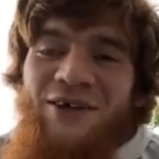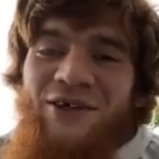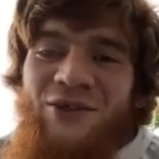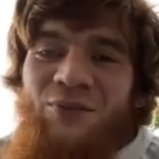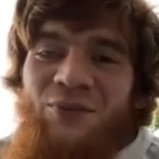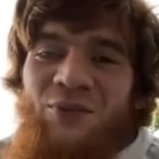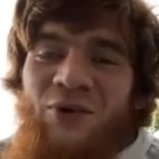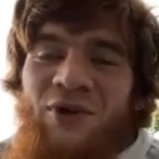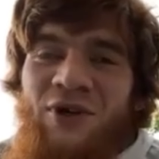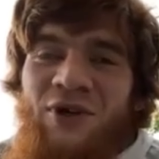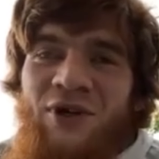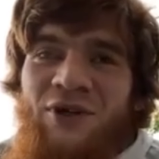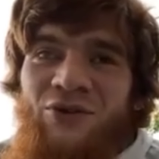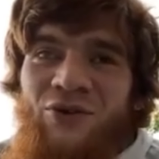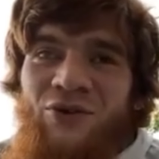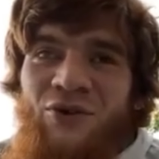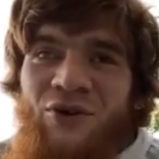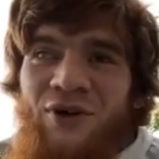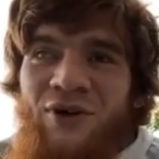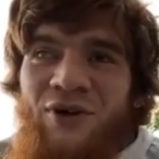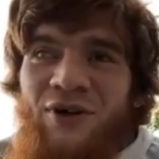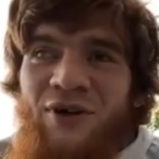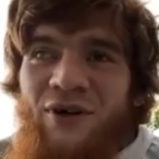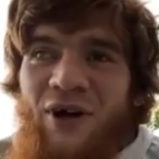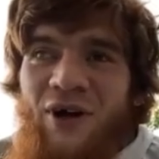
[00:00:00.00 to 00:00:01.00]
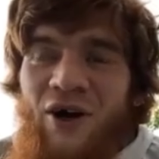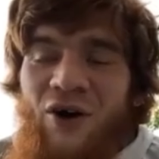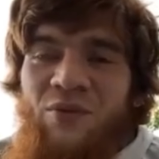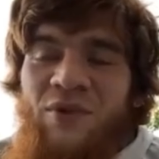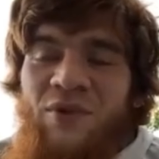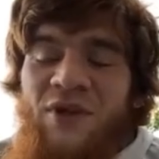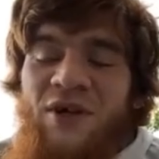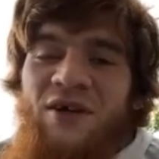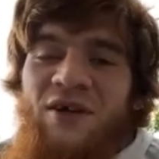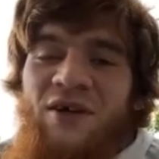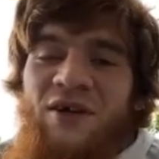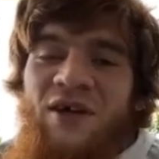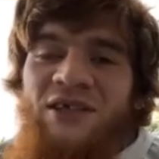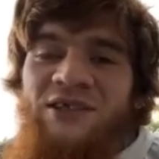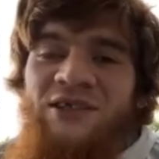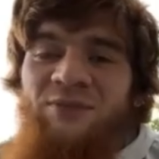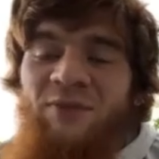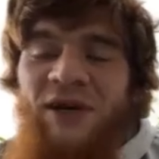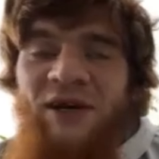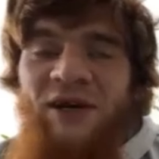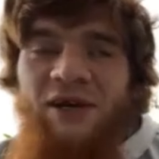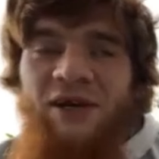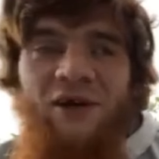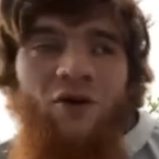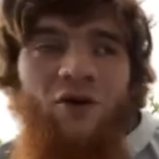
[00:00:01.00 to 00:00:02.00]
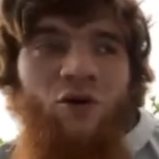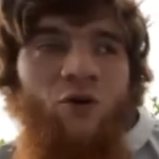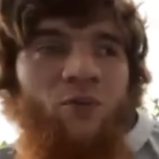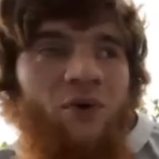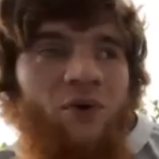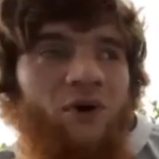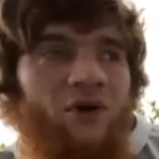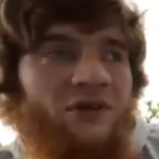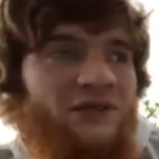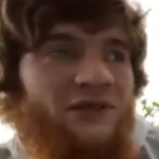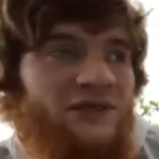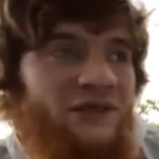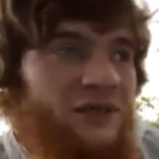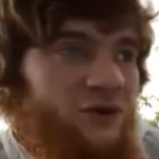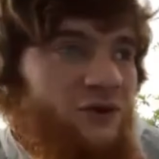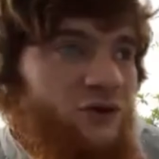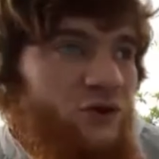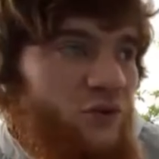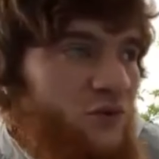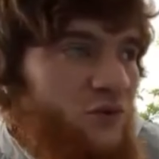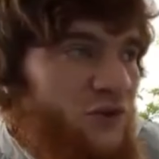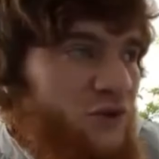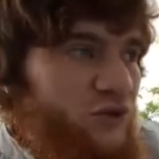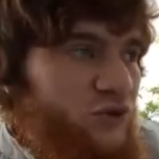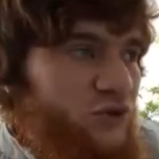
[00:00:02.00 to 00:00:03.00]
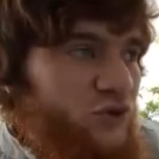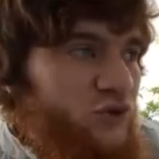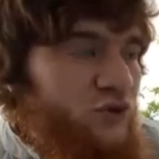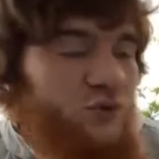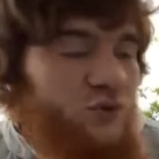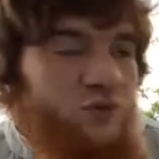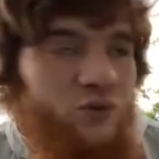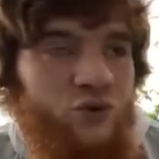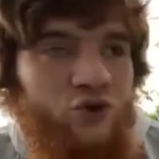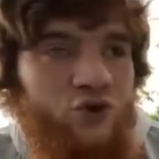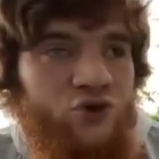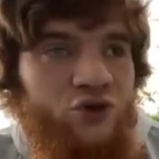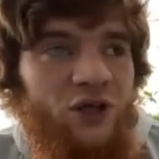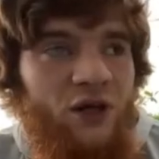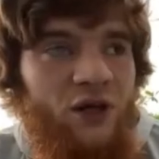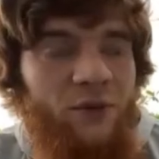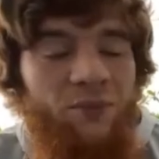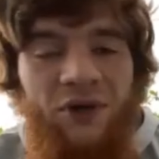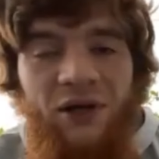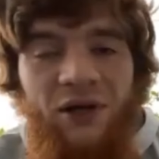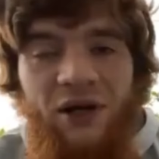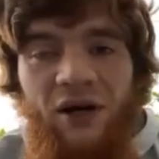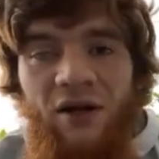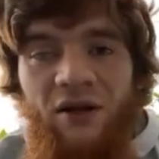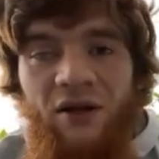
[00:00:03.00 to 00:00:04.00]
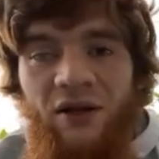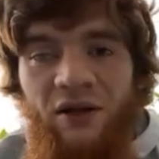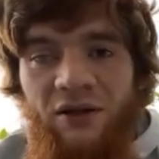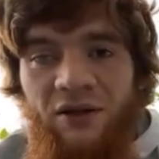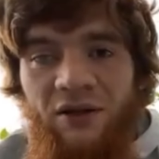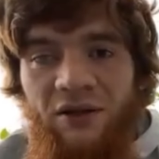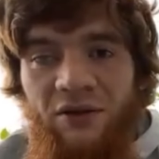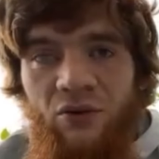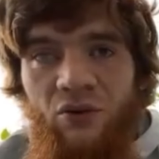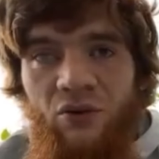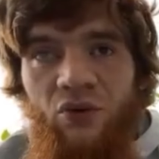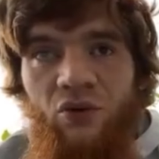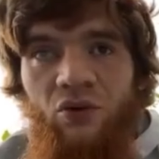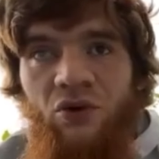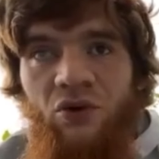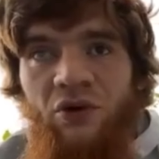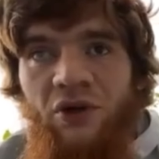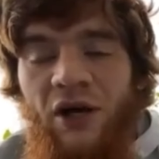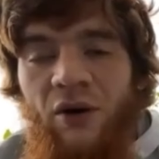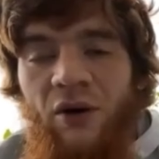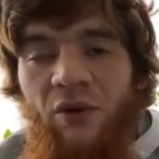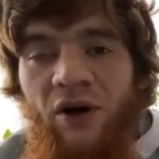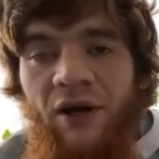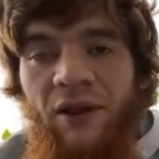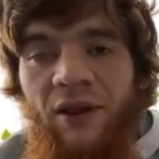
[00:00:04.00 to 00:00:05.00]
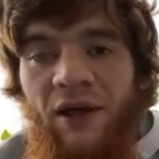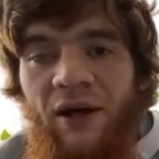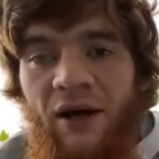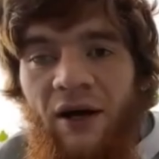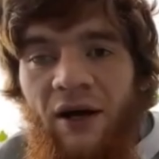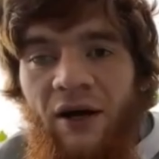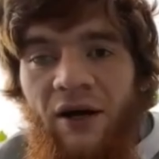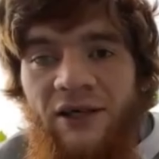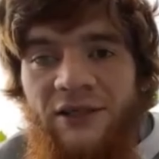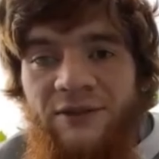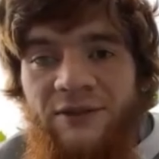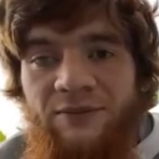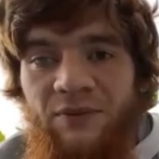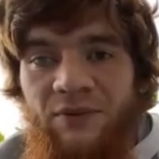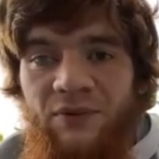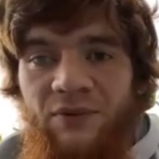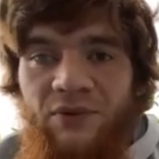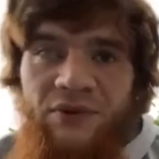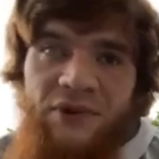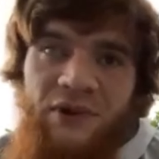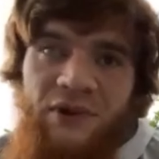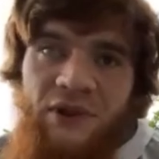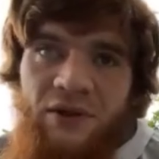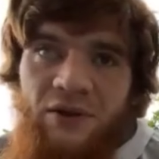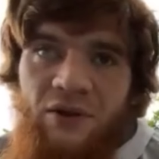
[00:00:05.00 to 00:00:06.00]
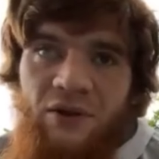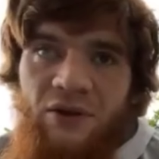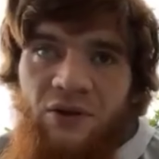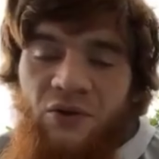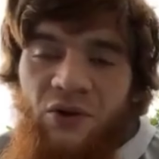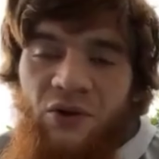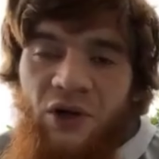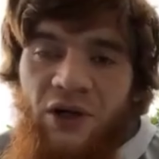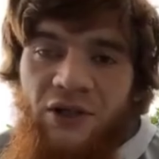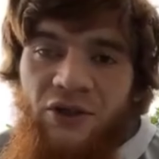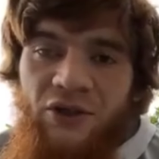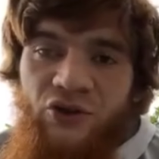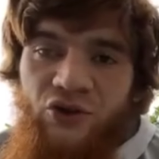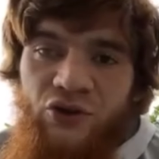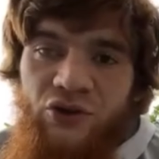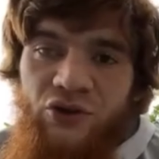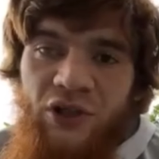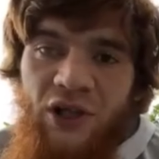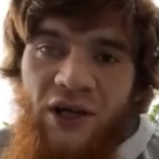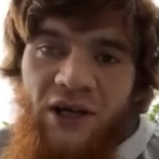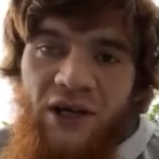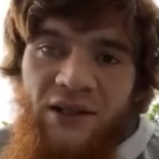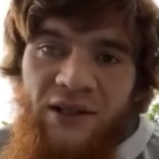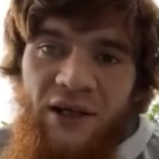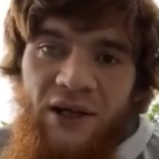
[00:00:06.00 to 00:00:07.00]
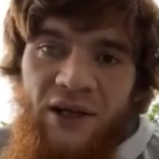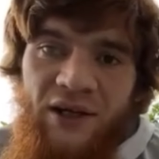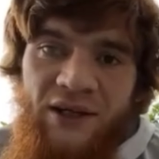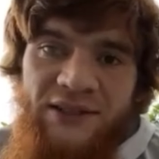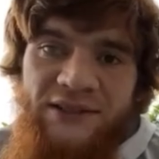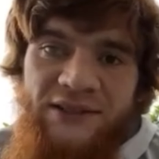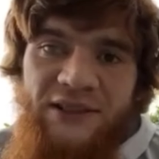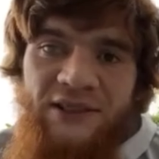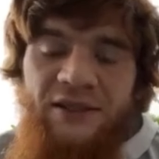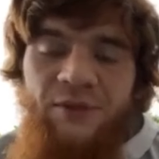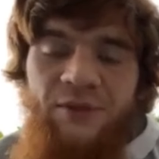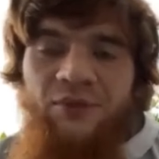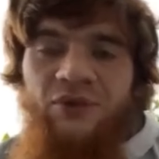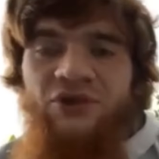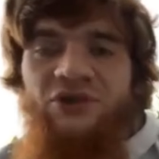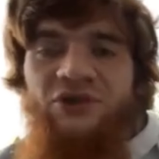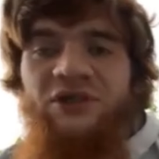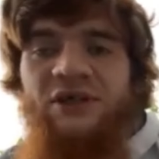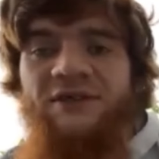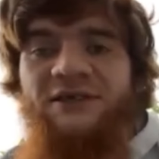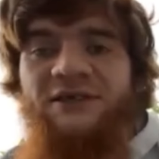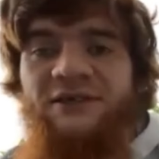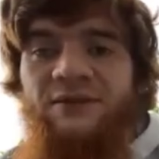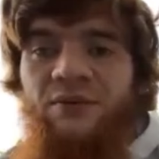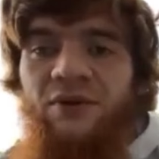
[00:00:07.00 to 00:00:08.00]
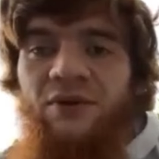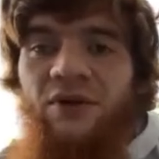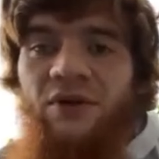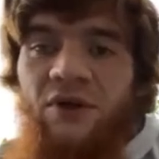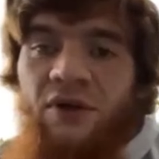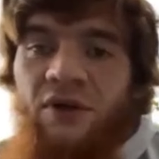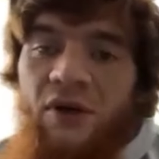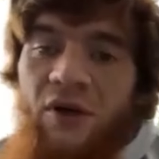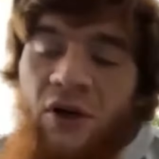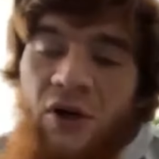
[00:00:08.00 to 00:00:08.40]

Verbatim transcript: И теперь я только, а у меня, я с байка упал, из-за этого мне что-то тоже напрягало, ну, левая нога, я, а, она еще до, до конца не пришла себя.